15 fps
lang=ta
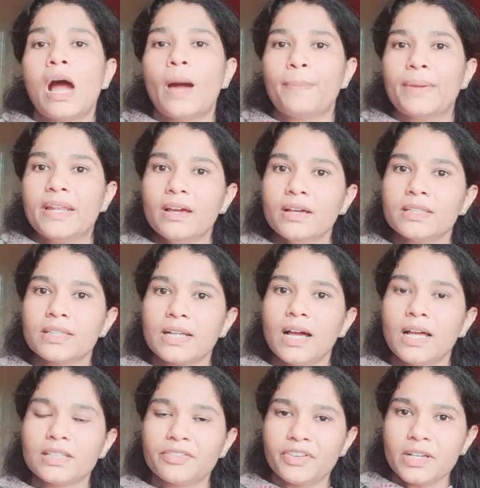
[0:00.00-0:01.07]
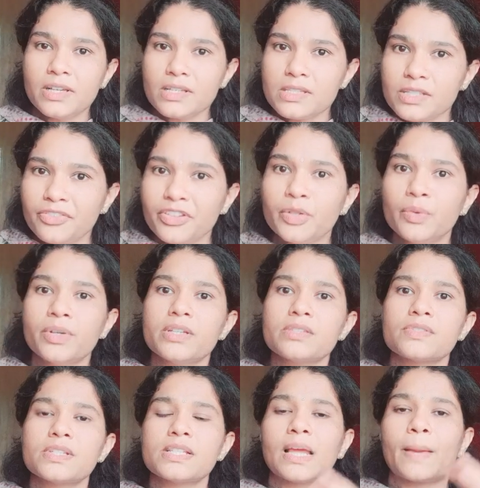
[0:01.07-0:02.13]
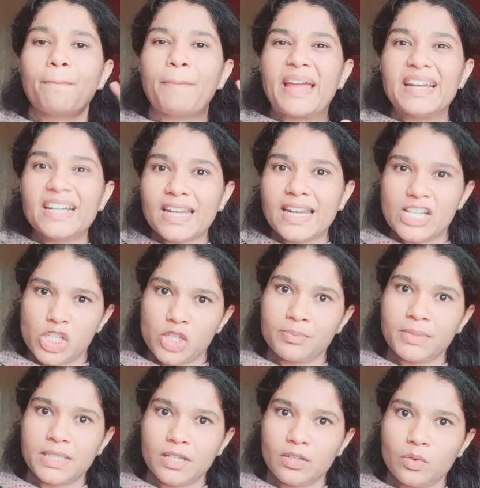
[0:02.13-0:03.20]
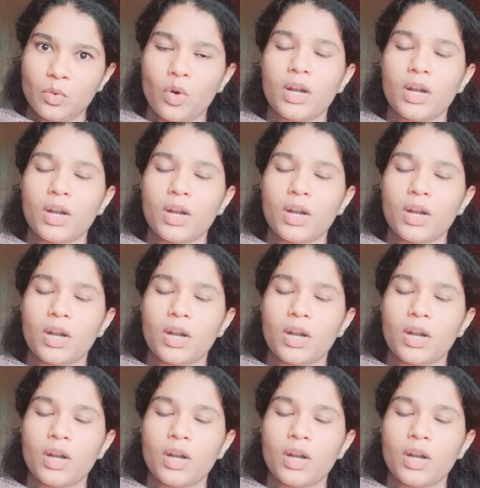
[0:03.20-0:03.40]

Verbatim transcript: அப்போ என்ன ஆகுதுன்னா அந்த ஃபர்ஸ்ட் ஃபியூ இயர்ஸ் மீன்ஸ் லைக் பெனட்ரேஷன் மாதிரி